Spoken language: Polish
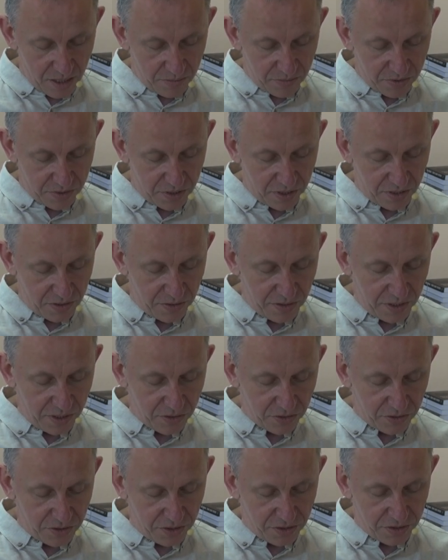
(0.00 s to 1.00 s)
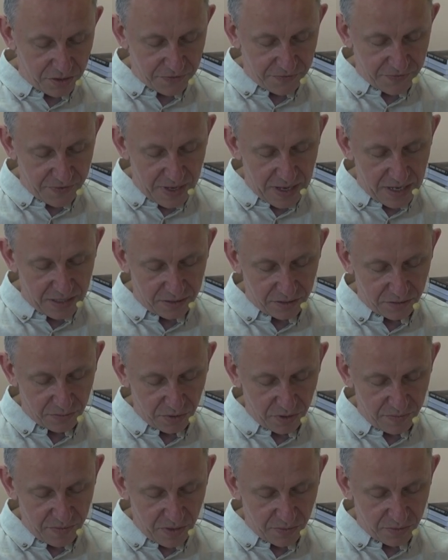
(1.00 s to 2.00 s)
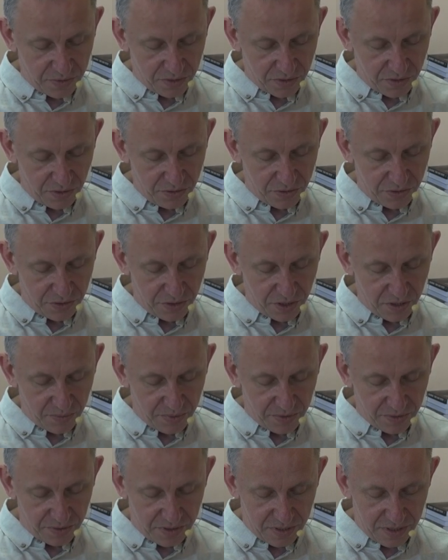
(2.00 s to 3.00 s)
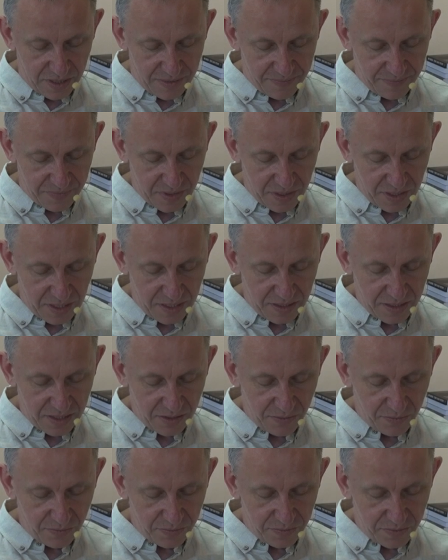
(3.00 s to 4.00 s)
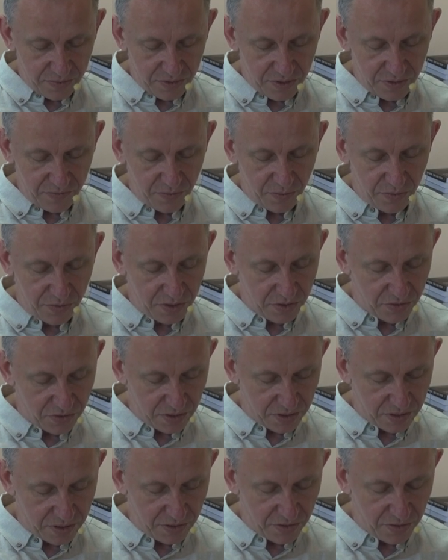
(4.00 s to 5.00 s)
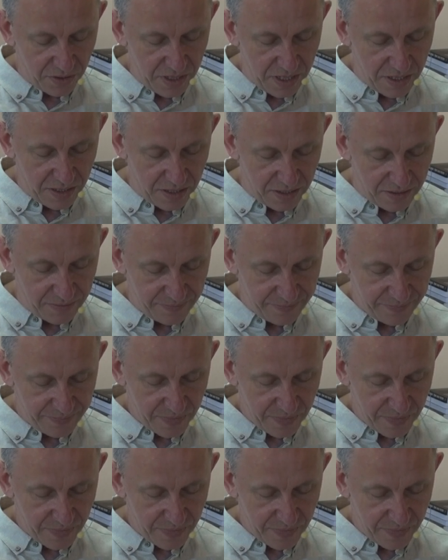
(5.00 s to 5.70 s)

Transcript: Przyszedł do niego Żyd Szwarc, który miał skończyć robotę. Randał zdziwił się, że jest tylko jeden.